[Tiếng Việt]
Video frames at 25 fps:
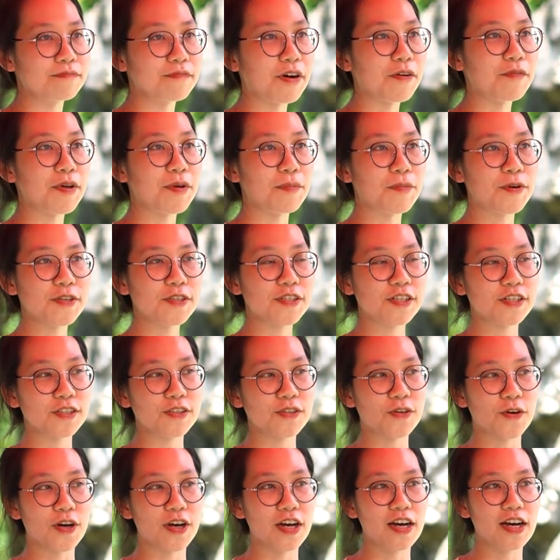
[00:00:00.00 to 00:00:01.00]
bảo vệ môi trường
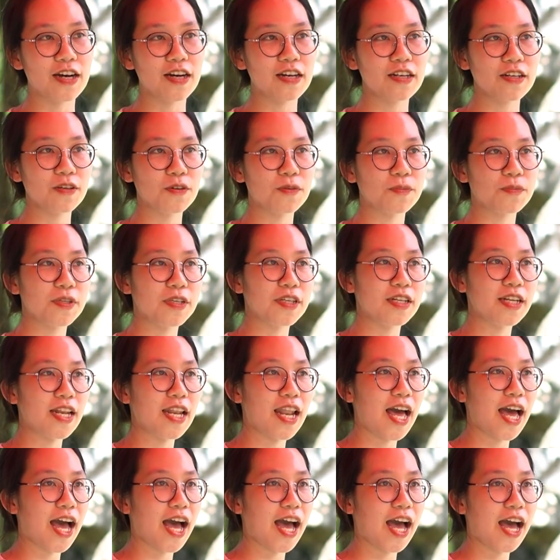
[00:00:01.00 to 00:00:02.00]
tốt hơn cũng như
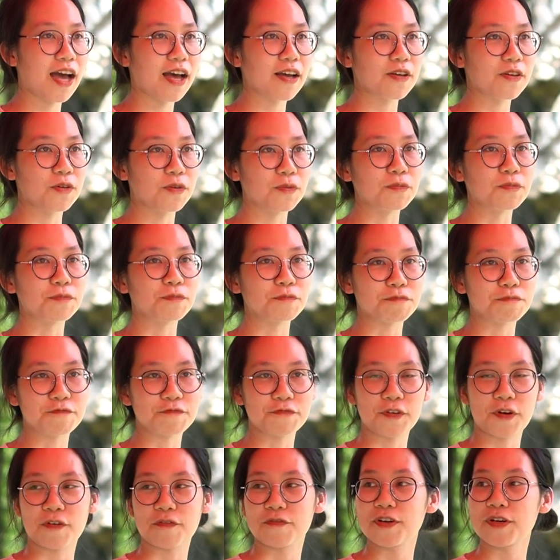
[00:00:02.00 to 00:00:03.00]
là cùng
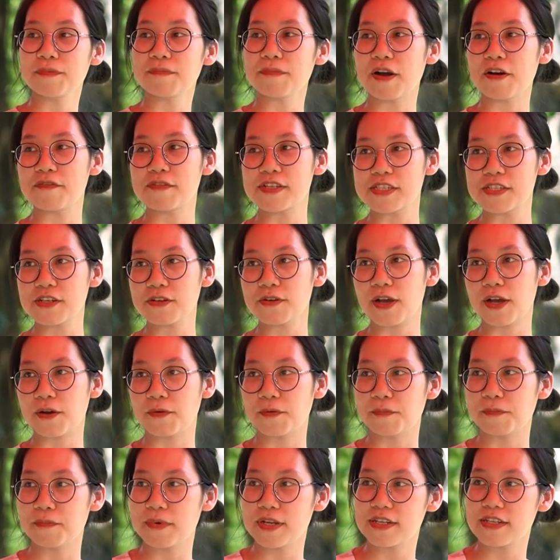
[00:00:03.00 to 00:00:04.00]
góp phần bảo vệ sức khỏe
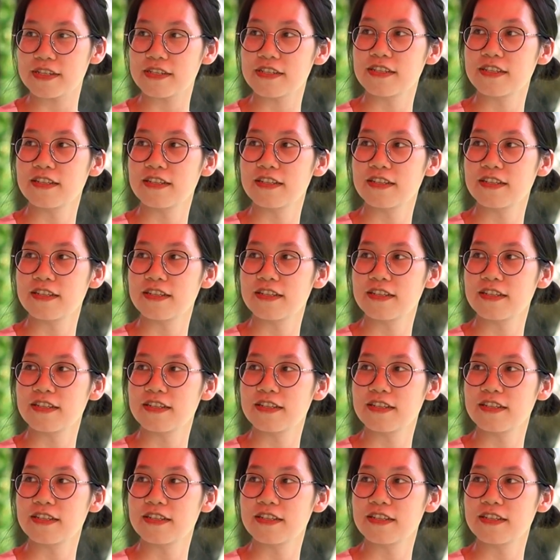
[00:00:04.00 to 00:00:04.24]
của mình